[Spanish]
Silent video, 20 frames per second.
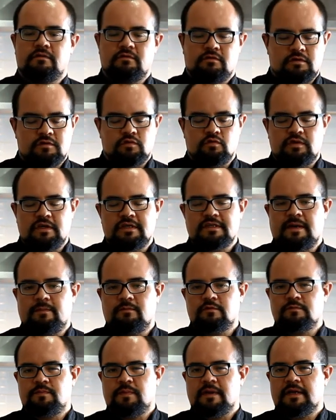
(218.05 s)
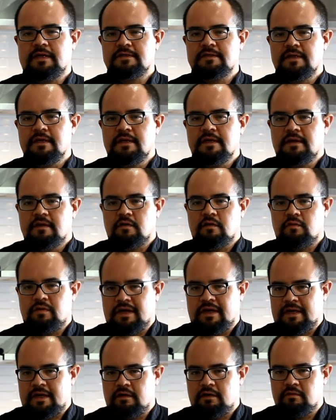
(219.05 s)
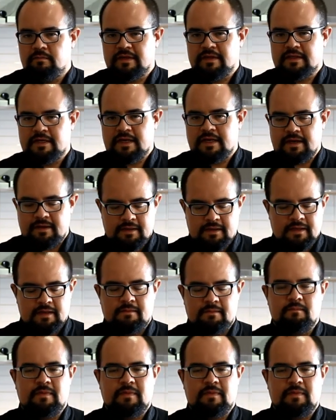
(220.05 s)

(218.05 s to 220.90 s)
Entonces utilizamos piedras con una granulometría eh,